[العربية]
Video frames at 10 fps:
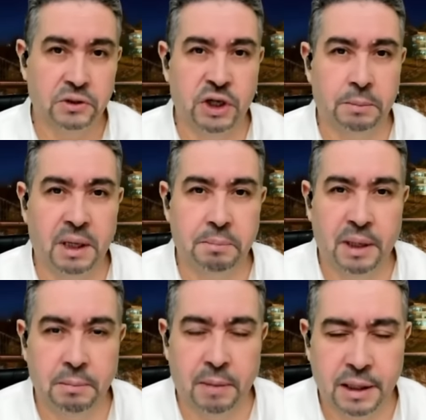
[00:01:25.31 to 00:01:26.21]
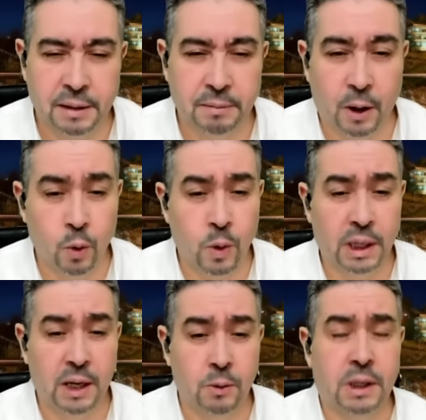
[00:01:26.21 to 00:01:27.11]
مجمل بالماضي ما هو
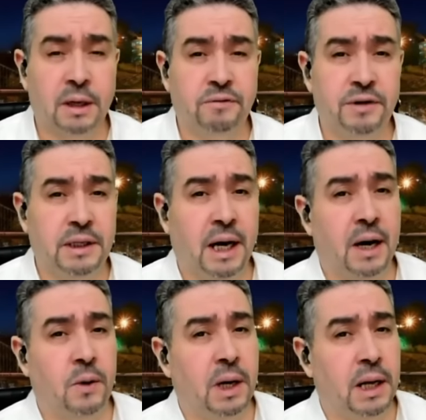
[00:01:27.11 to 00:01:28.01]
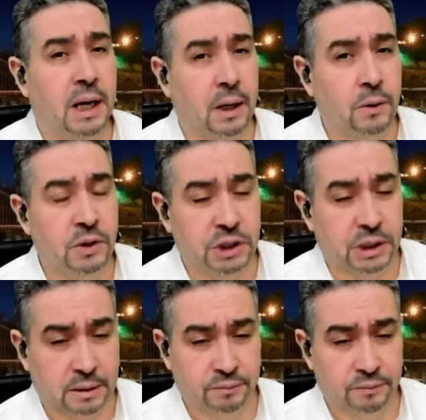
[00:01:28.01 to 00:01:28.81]
لا يوكل فيا ولا راهو يشرب